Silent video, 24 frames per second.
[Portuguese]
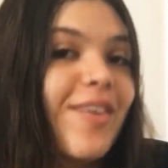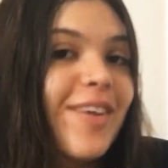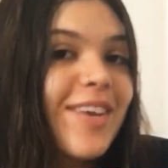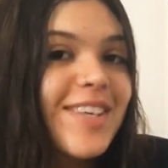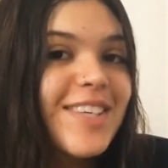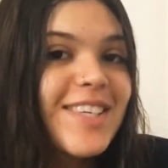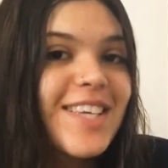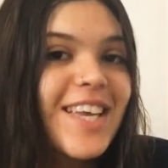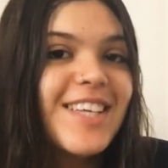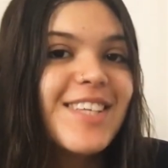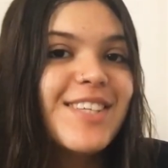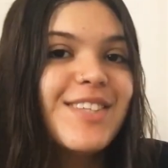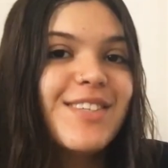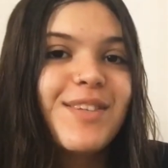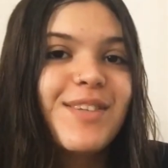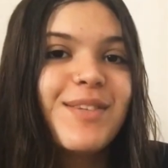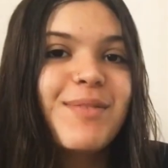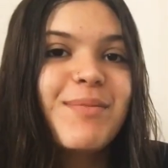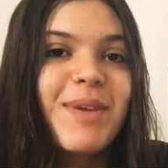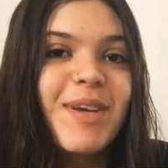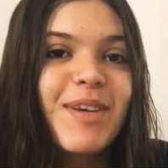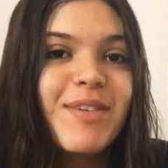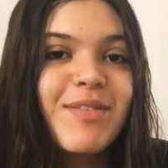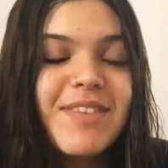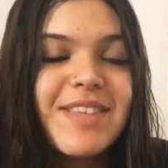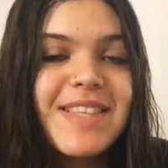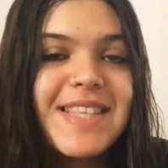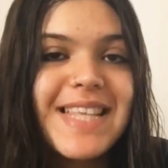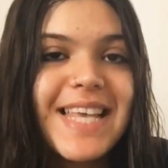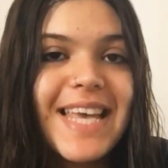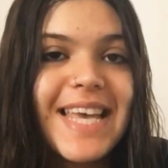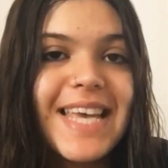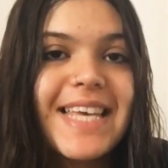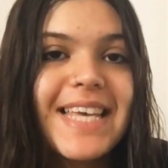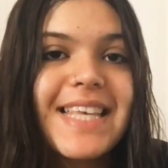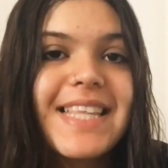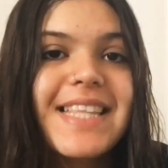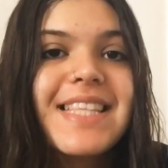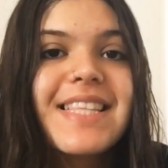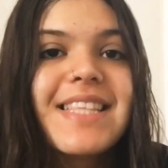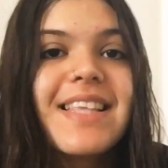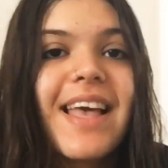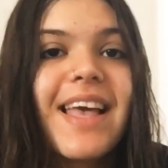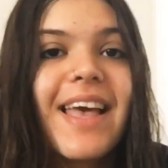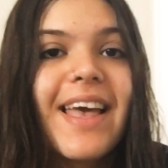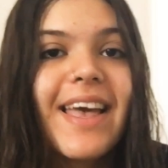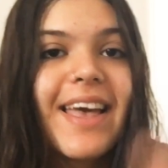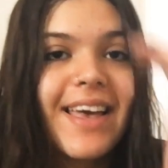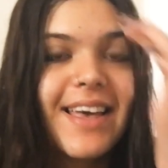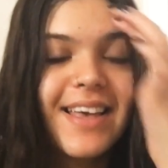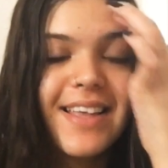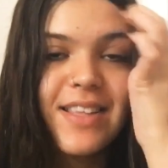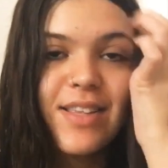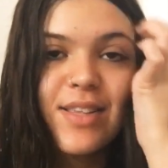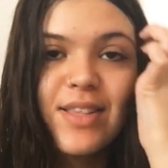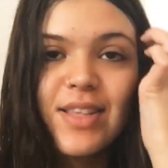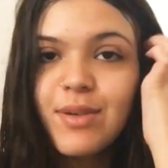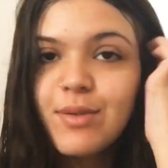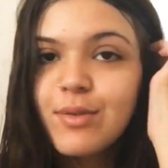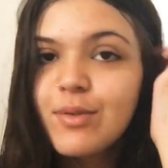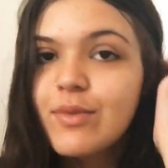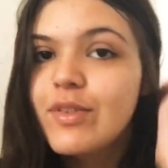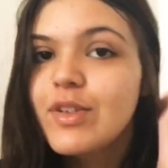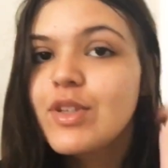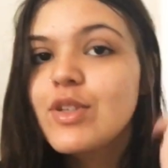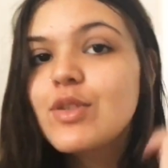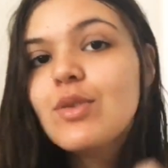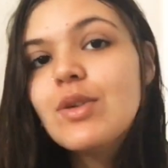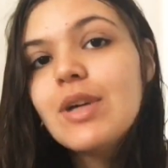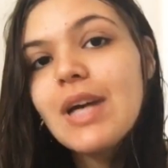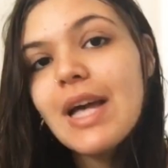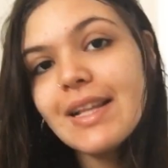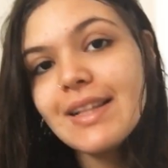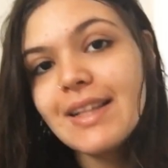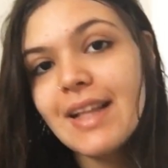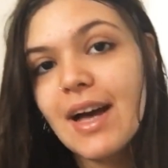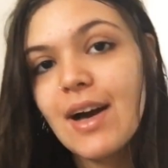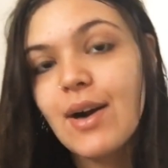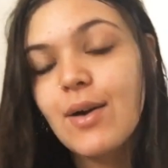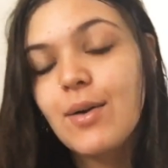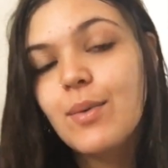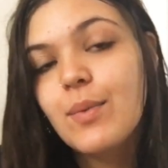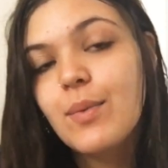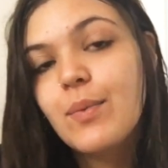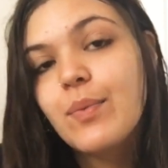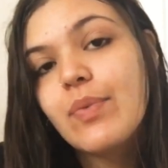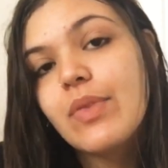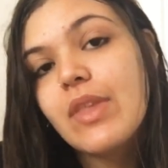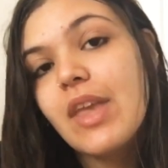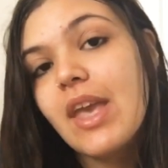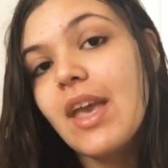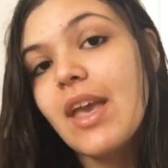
Oi, gente, tudo bem com vocês? É, esse é o segundo vídeo do canal.